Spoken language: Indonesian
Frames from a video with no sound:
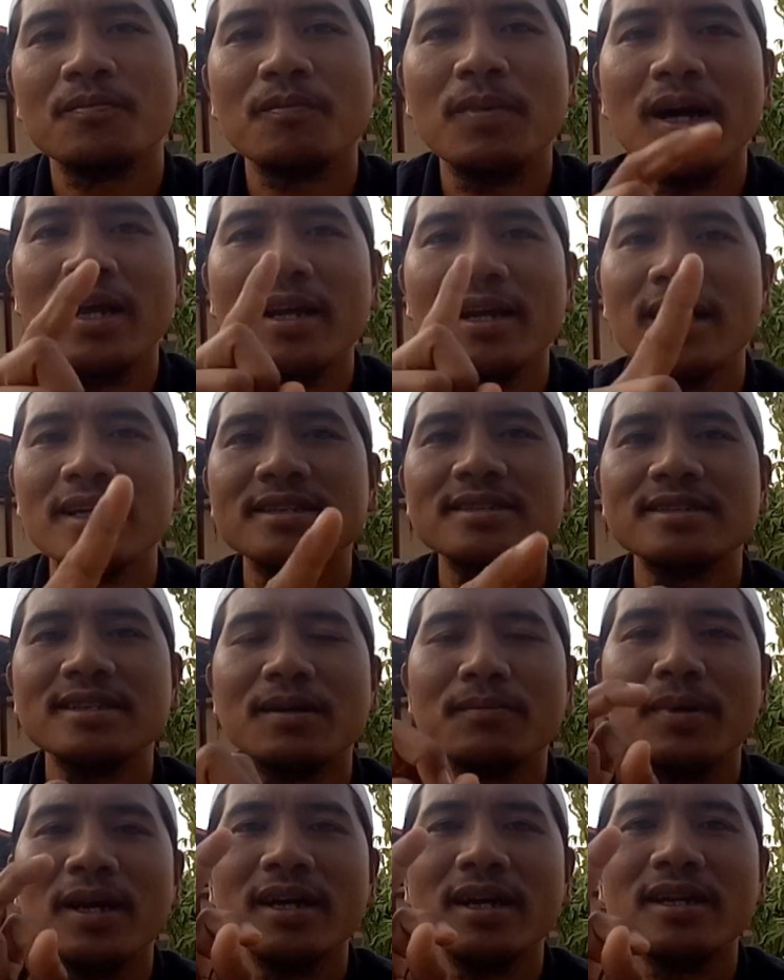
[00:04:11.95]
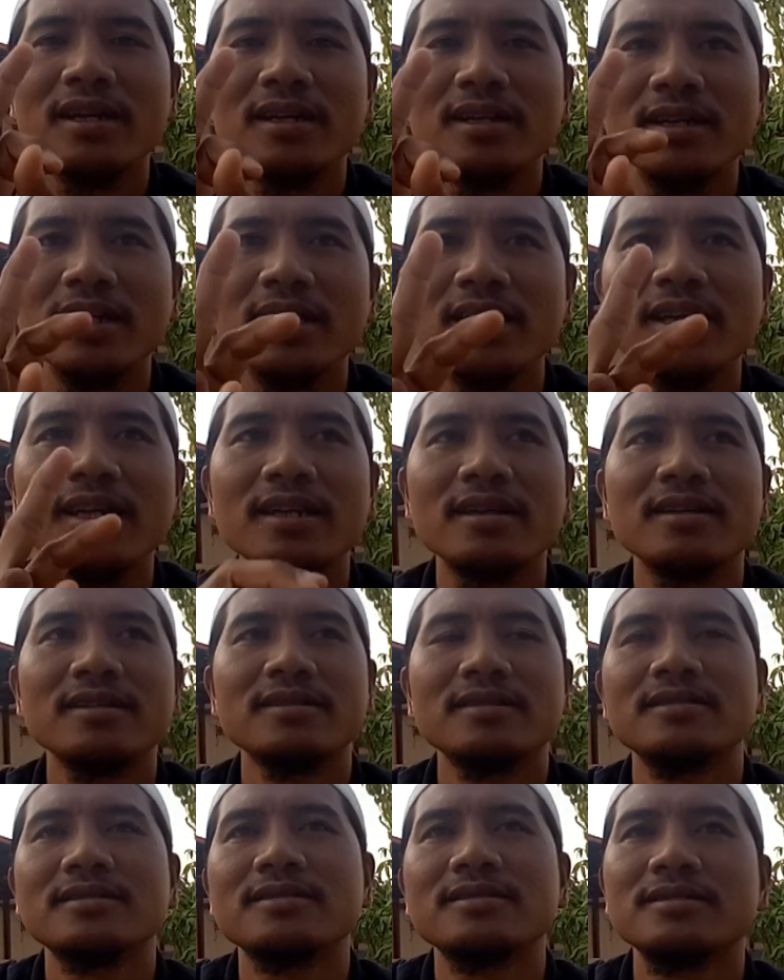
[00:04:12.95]
panas sama dingin
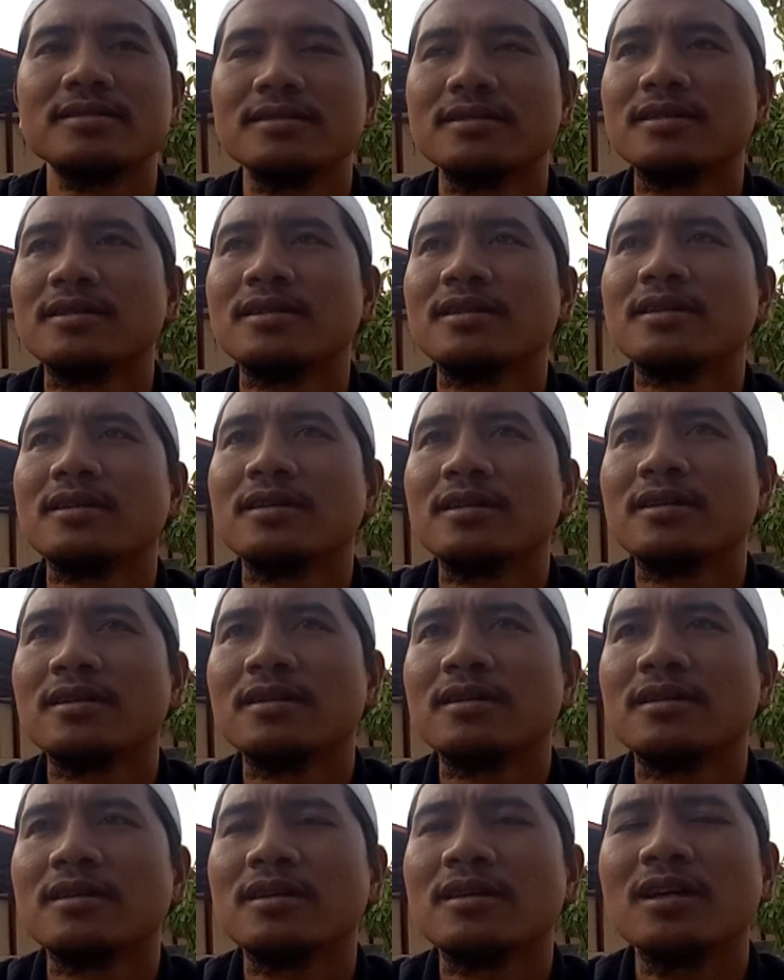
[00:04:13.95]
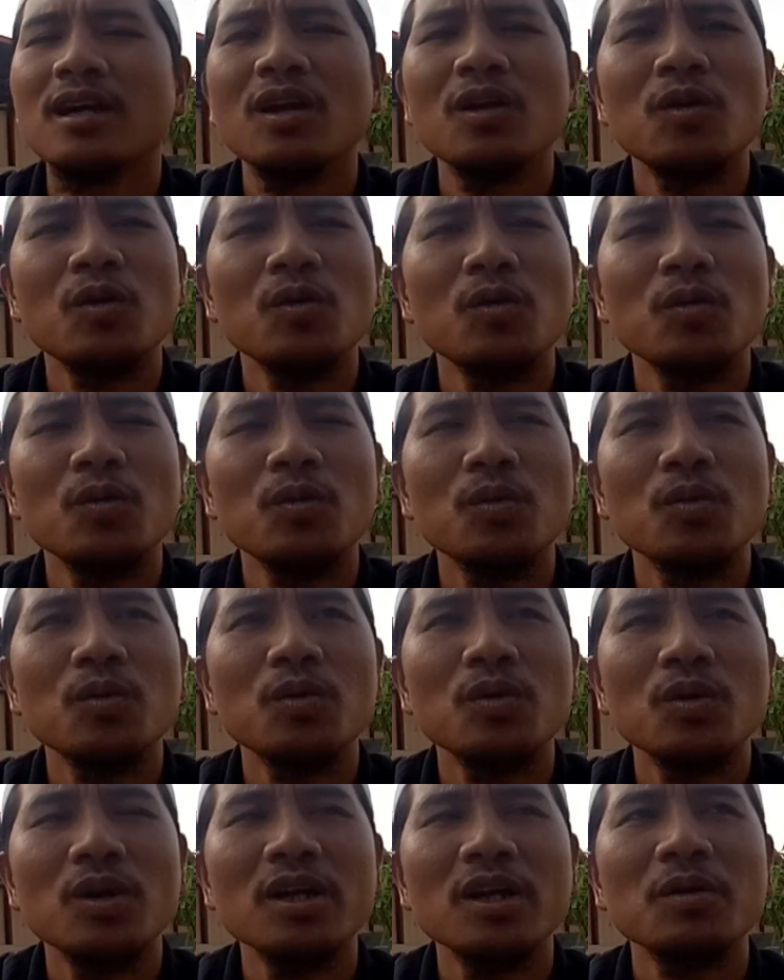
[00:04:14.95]
kalau
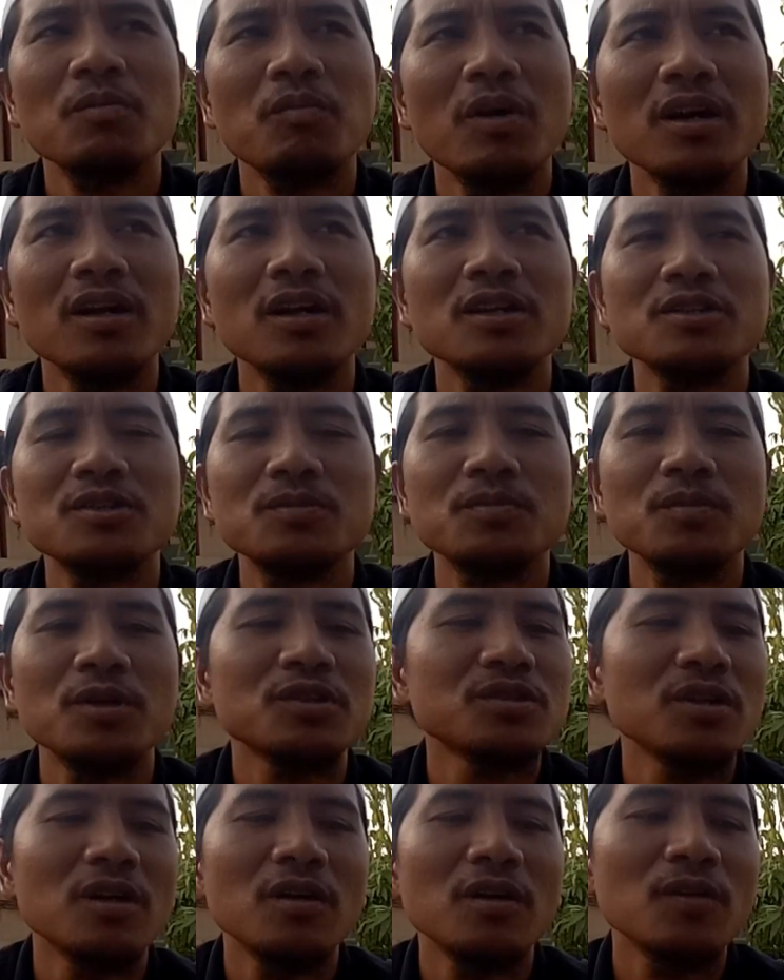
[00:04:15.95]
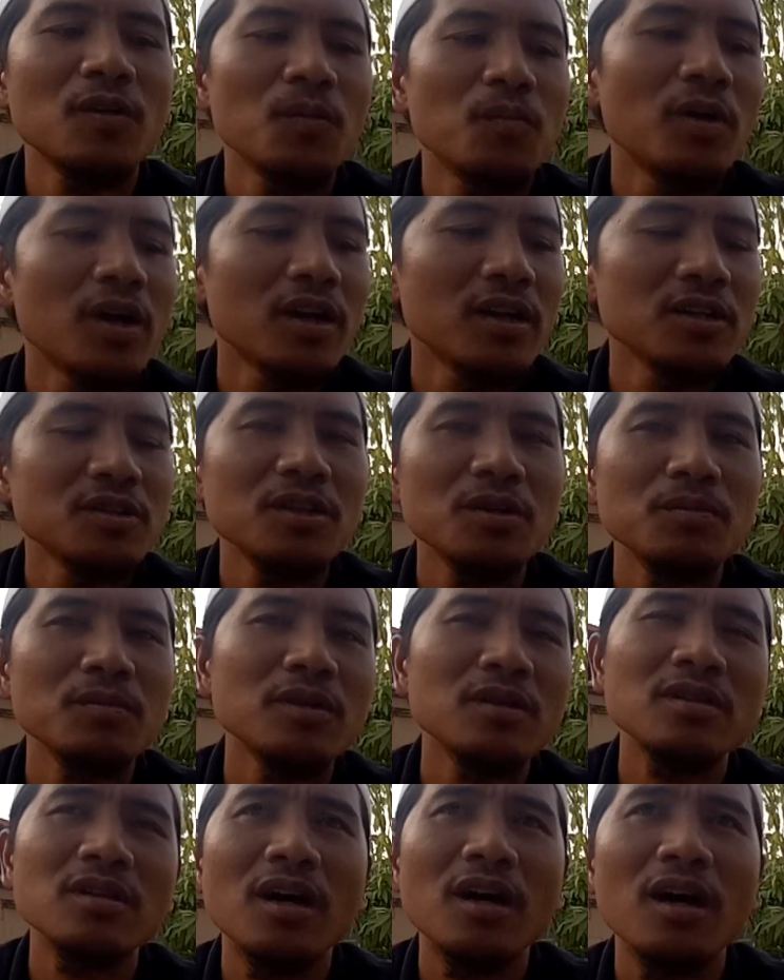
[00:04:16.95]
lagi panas Masya Allah panasnya
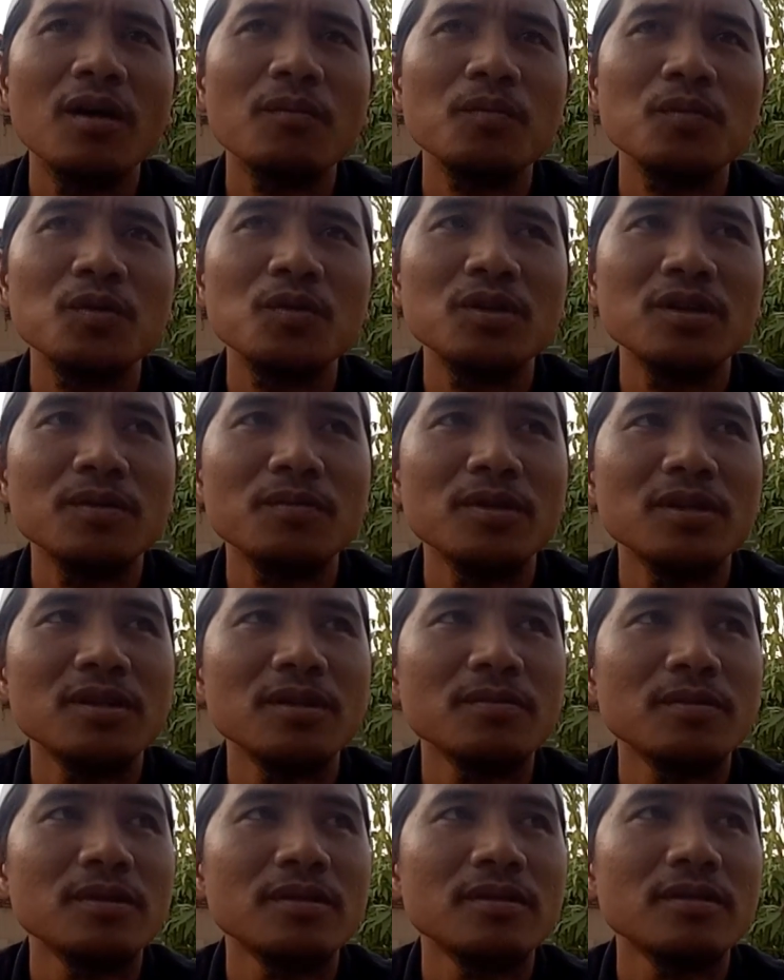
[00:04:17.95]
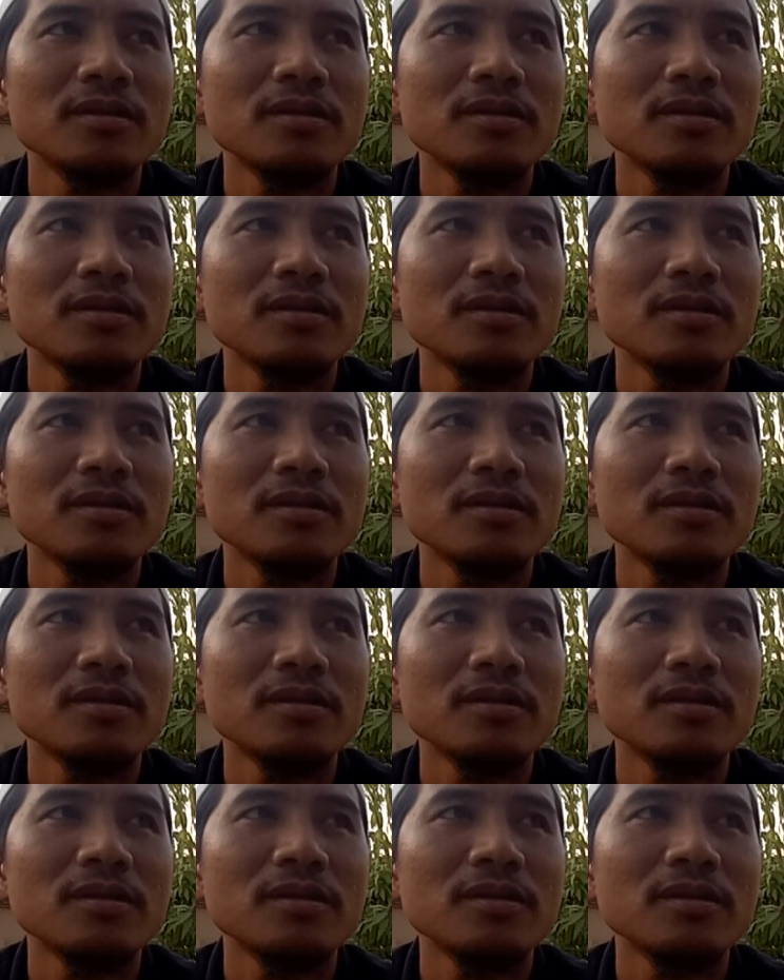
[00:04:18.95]
minta ampun teman-teman